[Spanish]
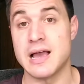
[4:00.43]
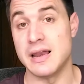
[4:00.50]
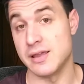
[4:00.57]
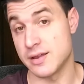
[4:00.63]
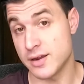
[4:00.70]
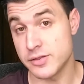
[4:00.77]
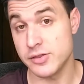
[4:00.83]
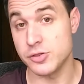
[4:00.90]
al
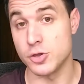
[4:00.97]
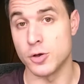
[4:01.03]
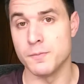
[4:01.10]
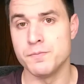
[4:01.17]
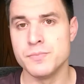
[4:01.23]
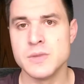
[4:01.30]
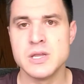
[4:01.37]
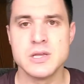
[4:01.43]

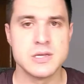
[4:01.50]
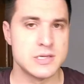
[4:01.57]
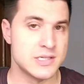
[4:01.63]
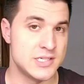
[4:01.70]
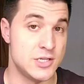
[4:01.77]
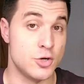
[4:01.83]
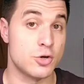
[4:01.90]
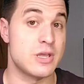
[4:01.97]
ejército,
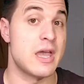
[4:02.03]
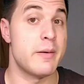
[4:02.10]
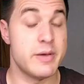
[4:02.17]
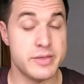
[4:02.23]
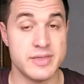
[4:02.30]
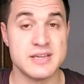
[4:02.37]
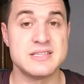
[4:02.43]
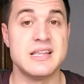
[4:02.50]
sino que a
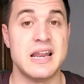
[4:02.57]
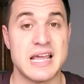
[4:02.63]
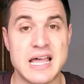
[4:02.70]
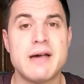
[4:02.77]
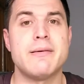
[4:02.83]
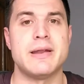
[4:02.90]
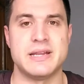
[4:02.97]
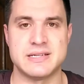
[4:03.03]
veces
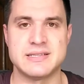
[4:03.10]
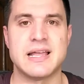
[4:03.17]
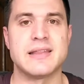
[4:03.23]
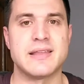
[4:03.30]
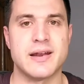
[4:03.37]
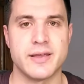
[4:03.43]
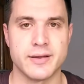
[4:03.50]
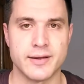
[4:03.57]
delegaban esta
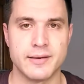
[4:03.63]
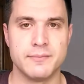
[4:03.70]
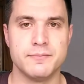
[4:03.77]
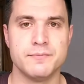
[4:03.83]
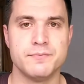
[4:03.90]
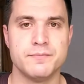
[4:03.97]
tarea.